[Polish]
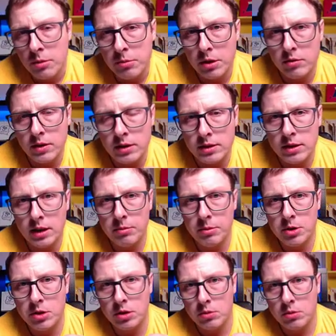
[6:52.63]
pierwiastki
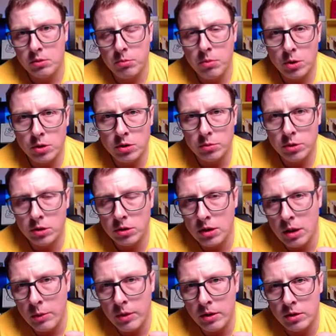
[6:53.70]
chemiczne, które mocno
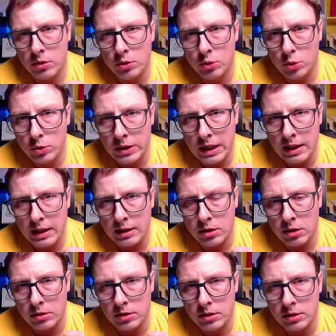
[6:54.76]
przyciągały cudze
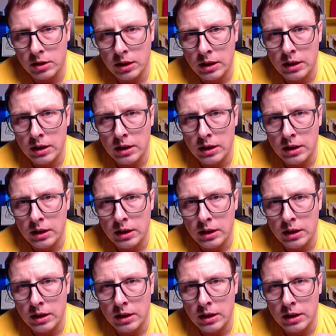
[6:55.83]
elektrony,